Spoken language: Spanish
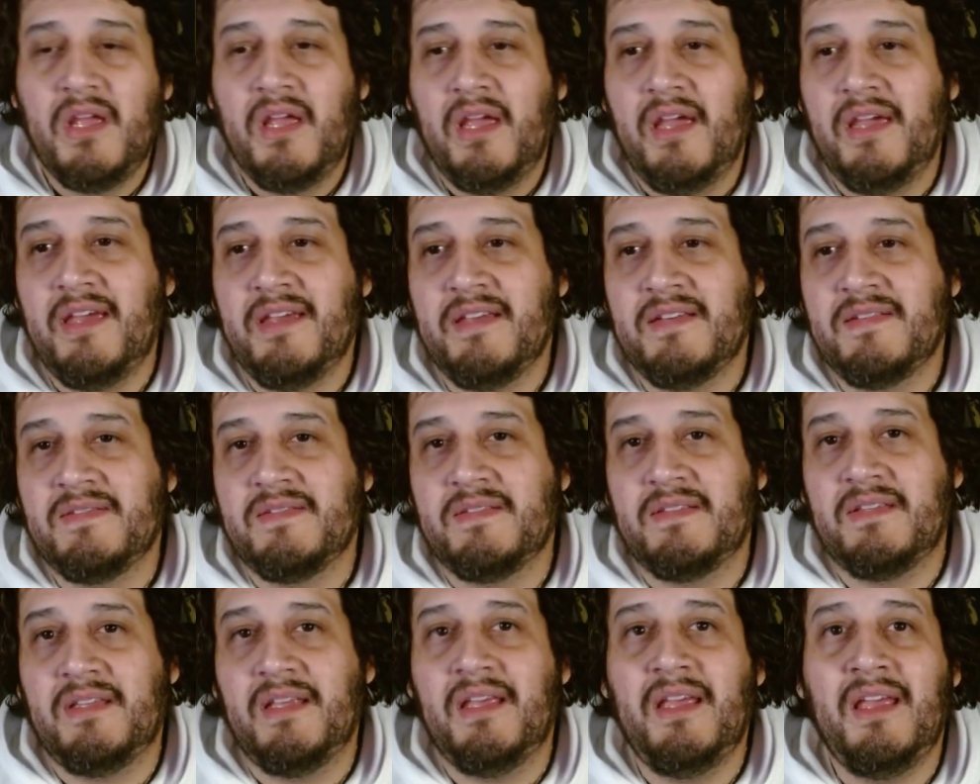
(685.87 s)

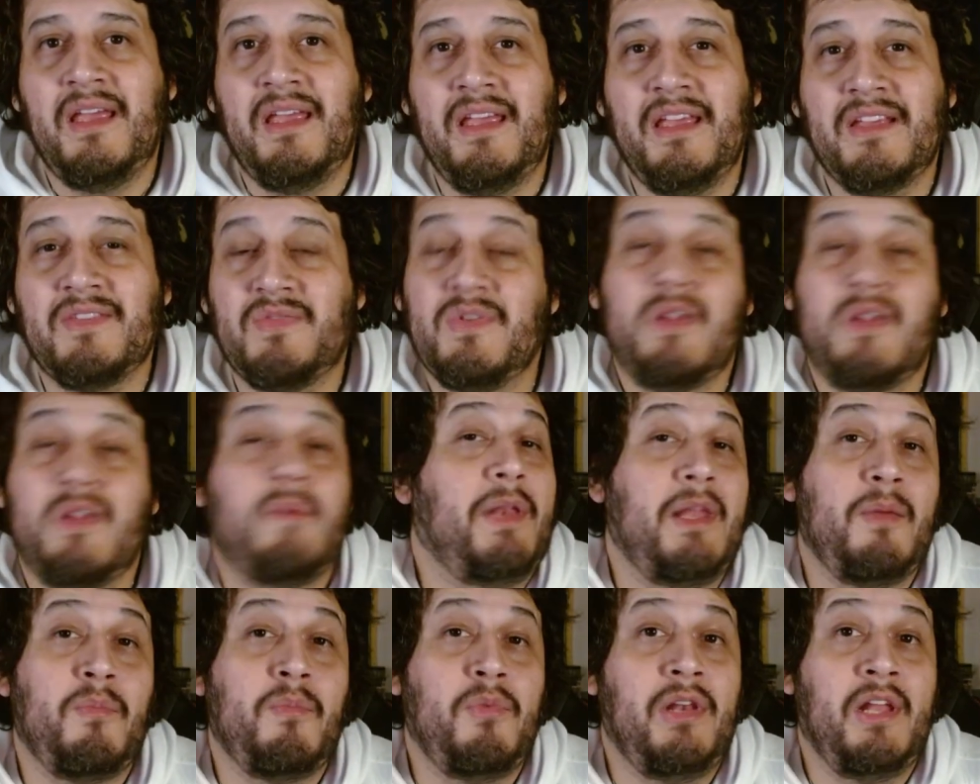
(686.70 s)
Este, es una
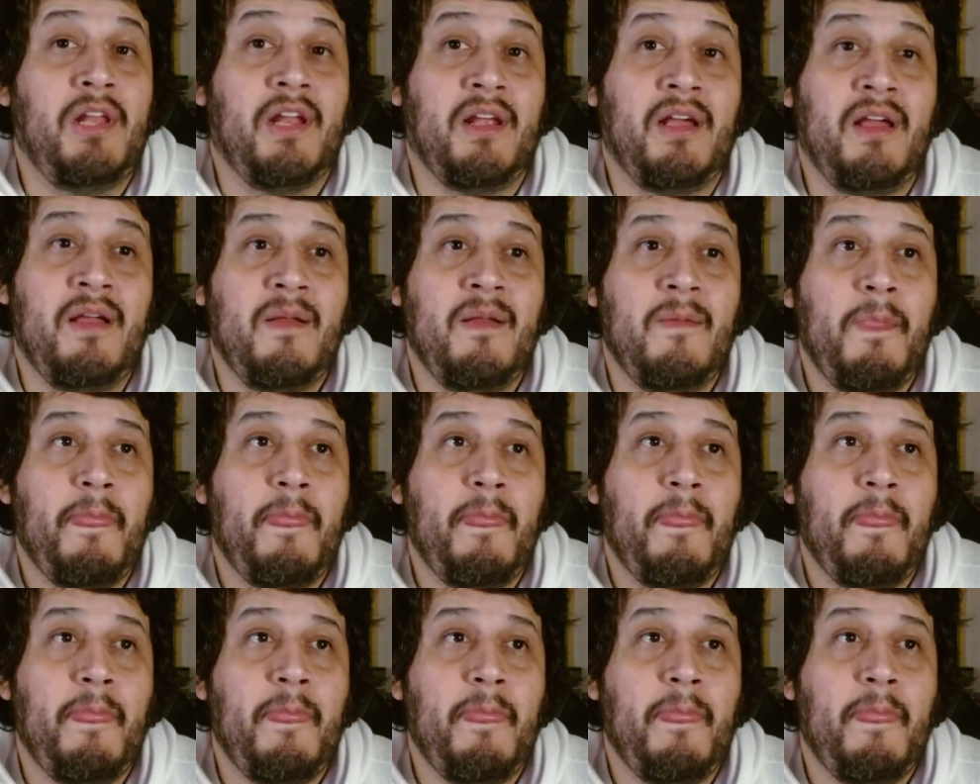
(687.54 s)
pelea muy larga.